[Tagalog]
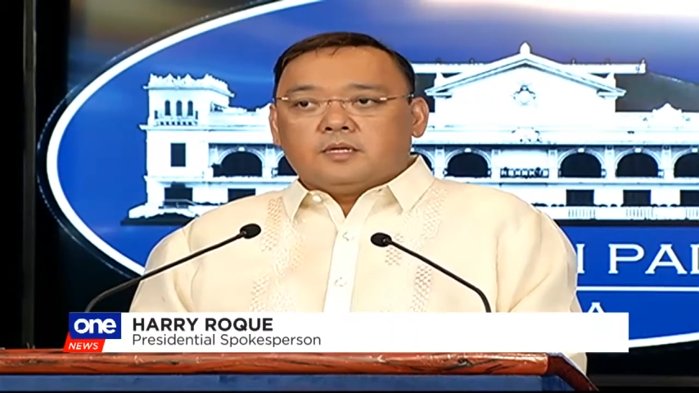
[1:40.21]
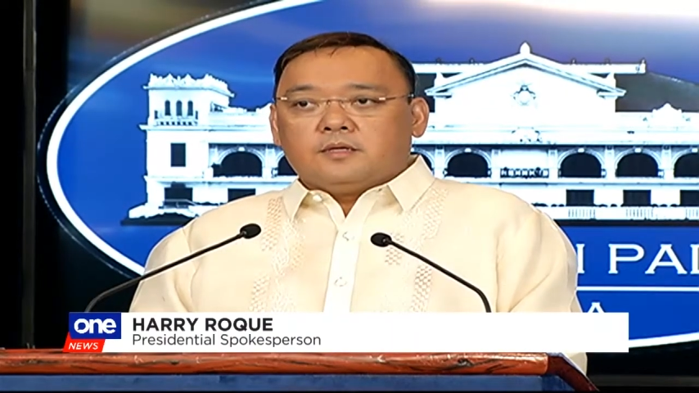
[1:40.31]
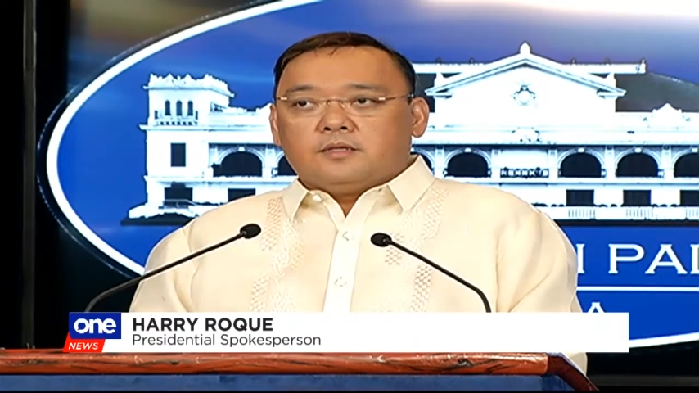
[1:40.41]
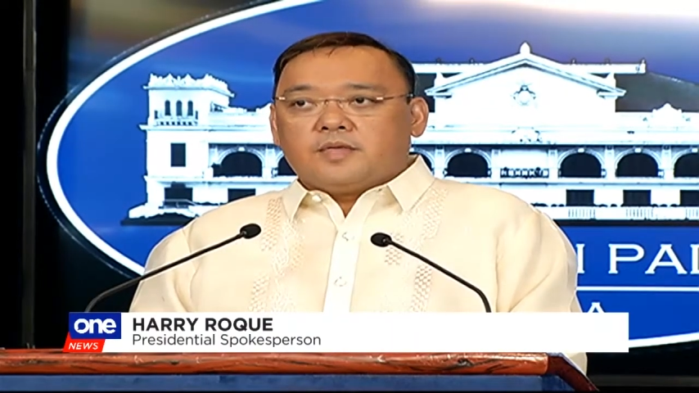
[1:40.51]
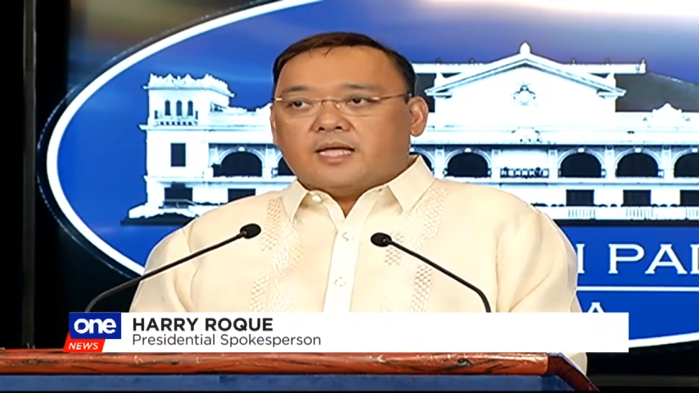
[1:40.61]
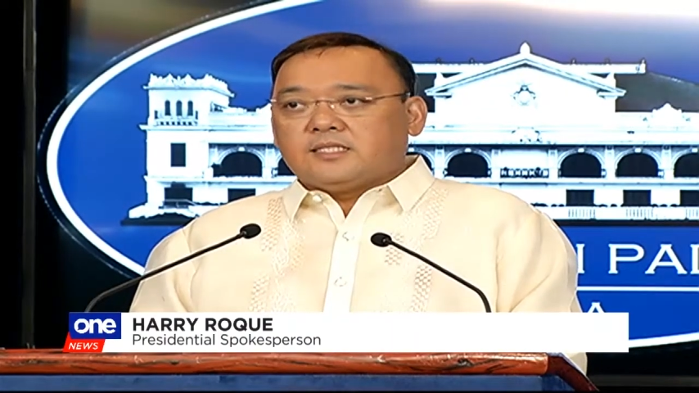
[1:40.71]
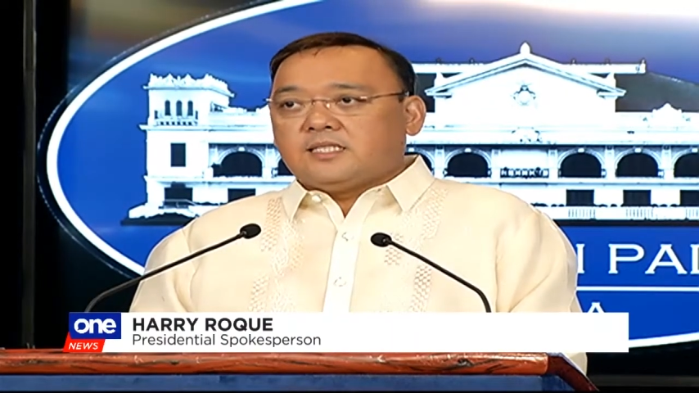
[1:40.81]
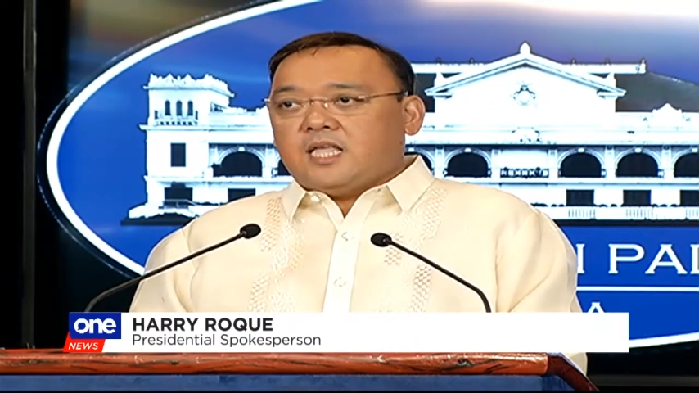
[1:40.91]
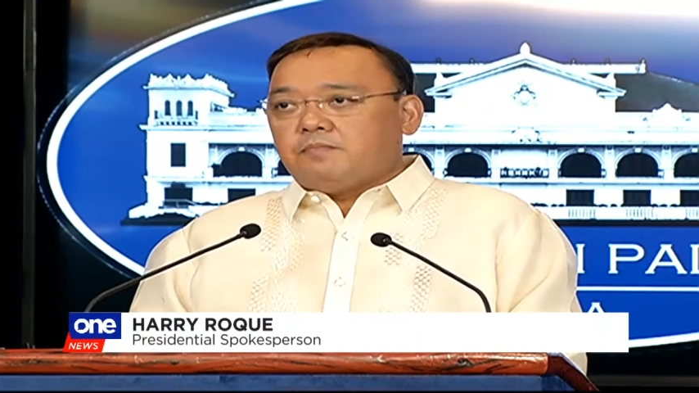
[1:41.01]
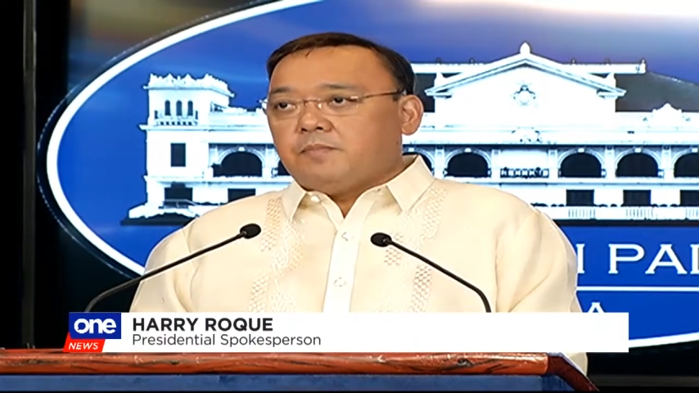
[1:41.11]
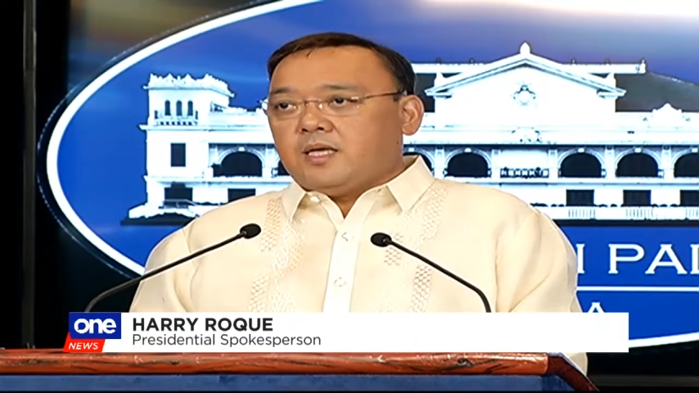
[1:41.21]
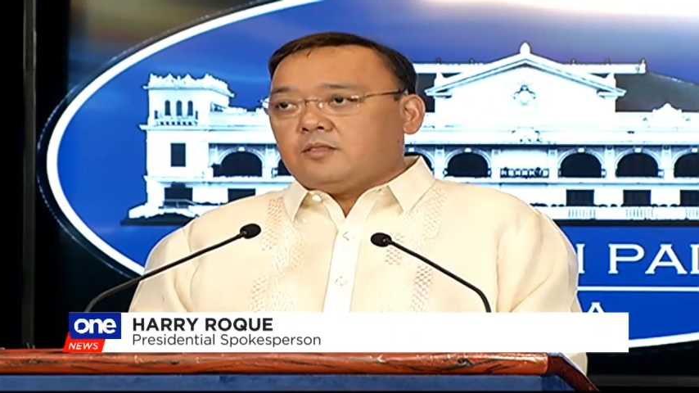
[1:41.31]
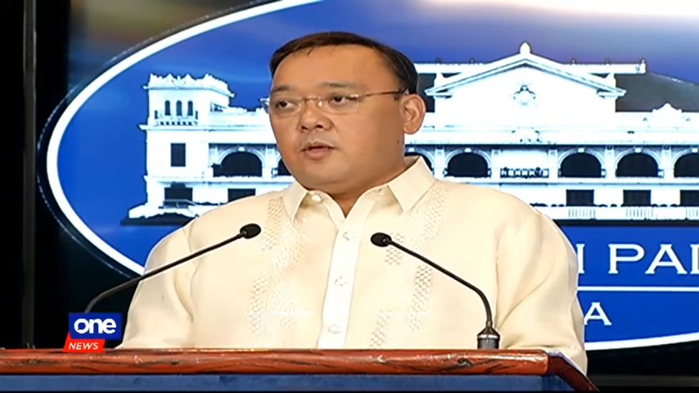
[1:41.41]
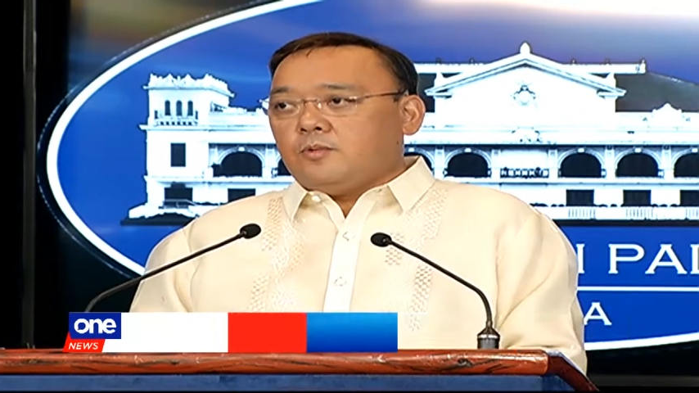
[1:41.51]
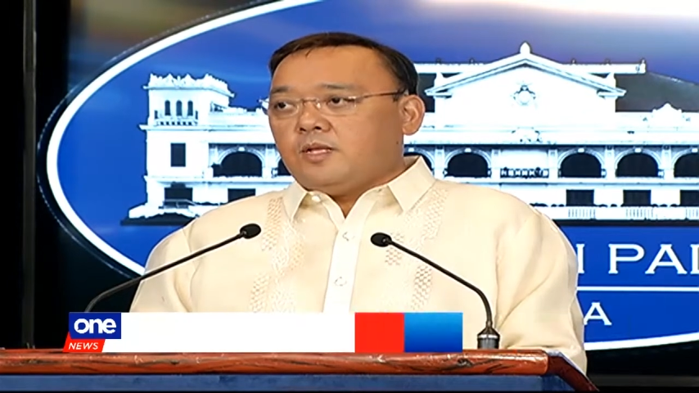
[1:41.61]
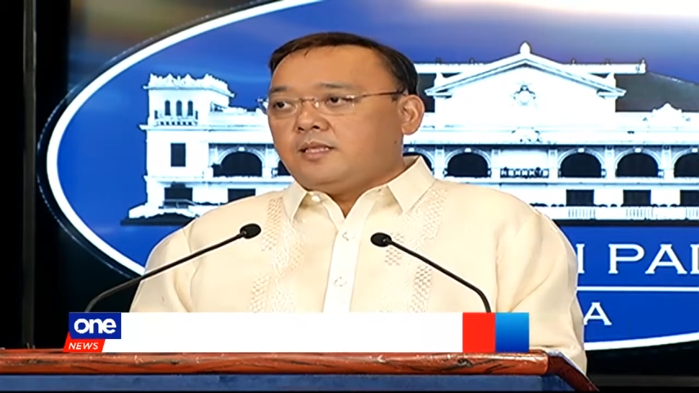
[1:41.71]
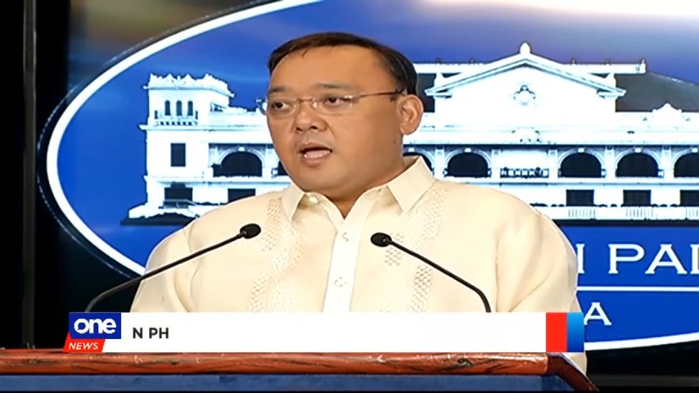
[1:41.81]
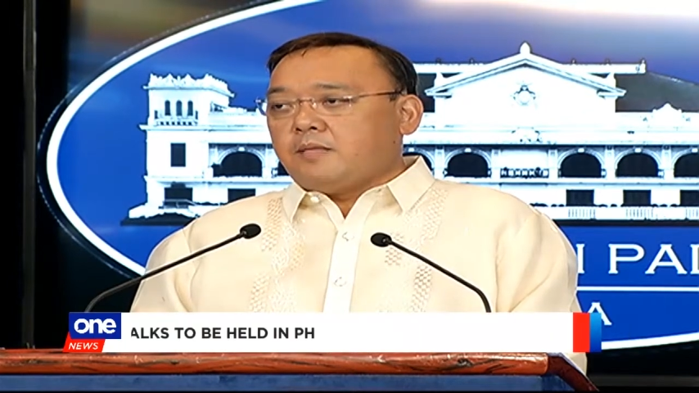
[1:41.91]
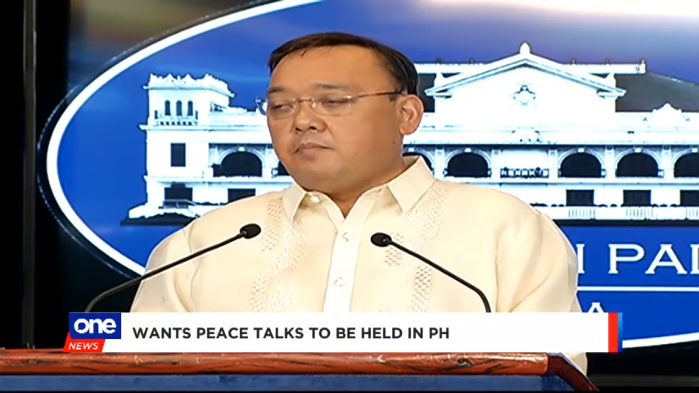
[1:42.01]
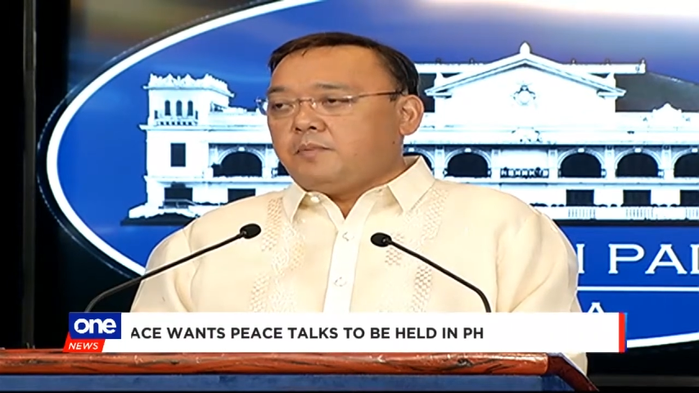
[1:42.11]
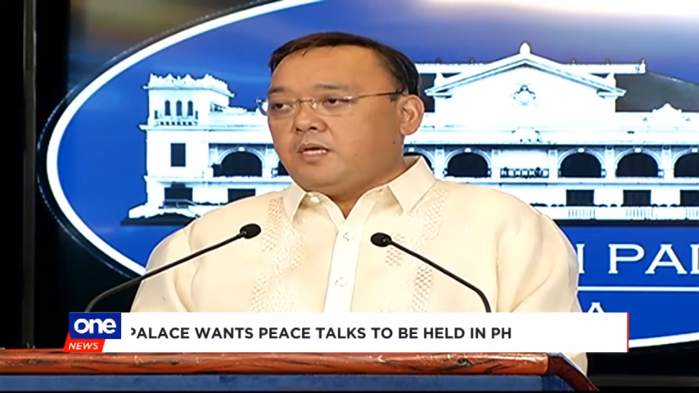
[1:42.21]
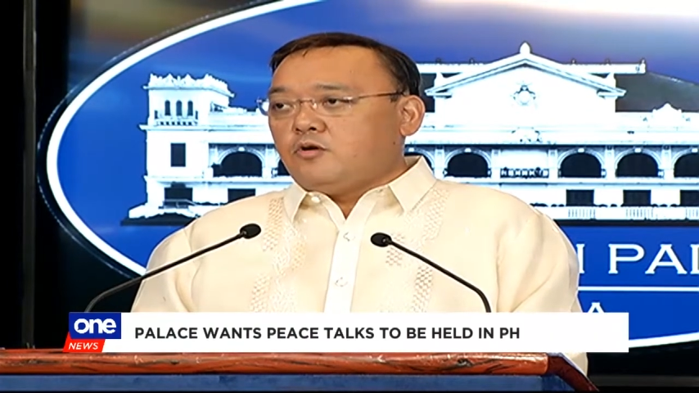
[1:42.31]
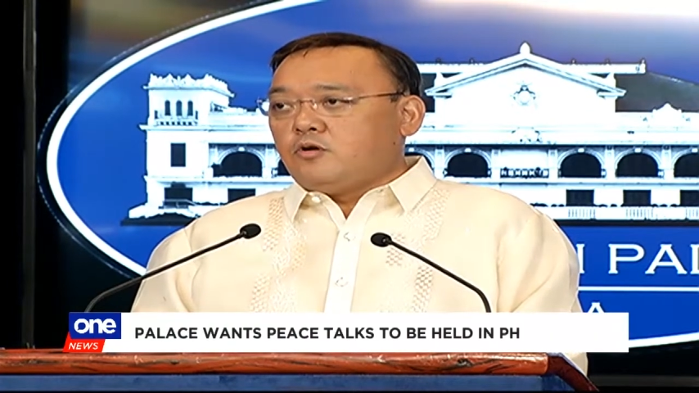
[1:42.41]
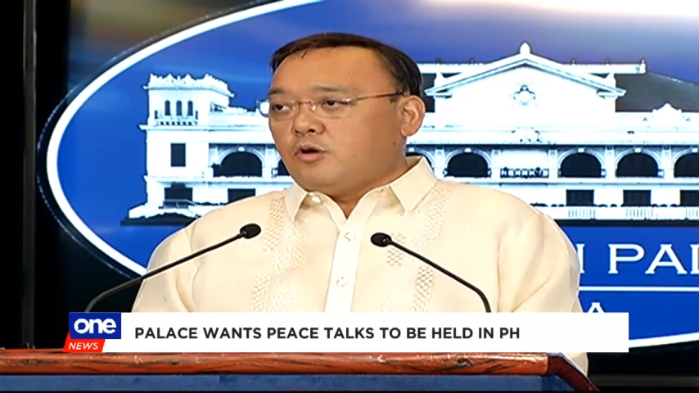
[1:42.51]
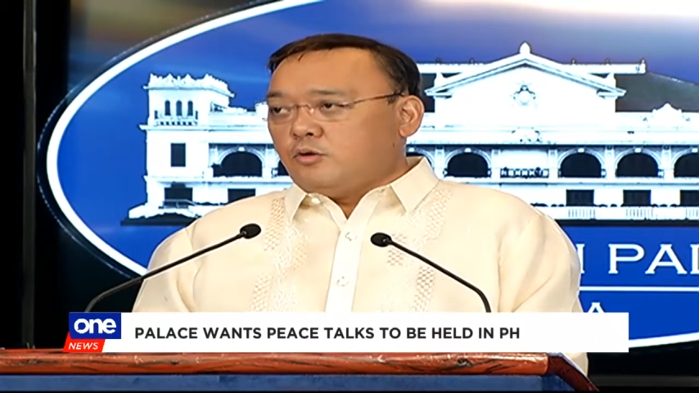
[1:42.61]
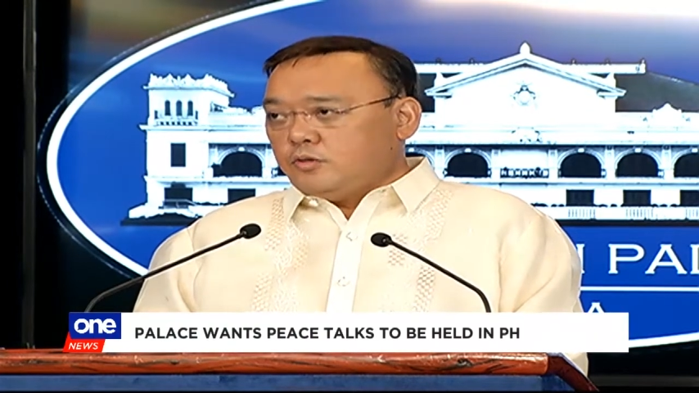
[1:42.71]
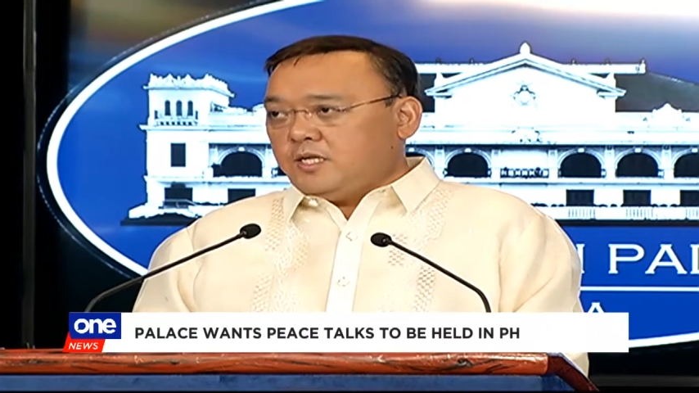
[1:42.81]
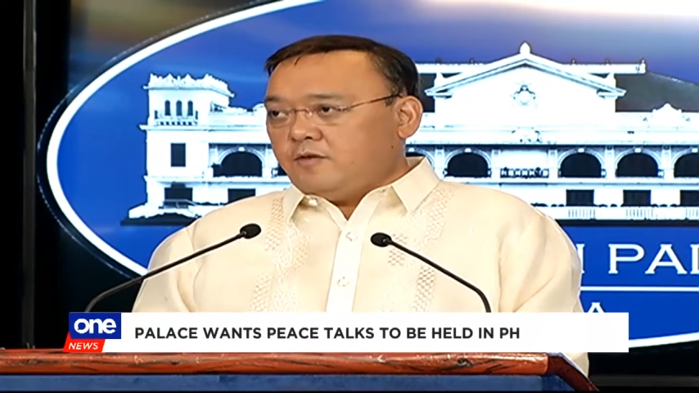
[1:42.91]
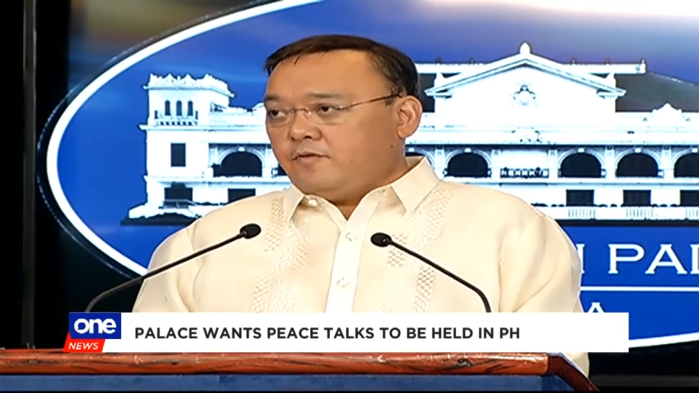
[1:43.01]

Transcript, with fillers: that statement will not be conclusive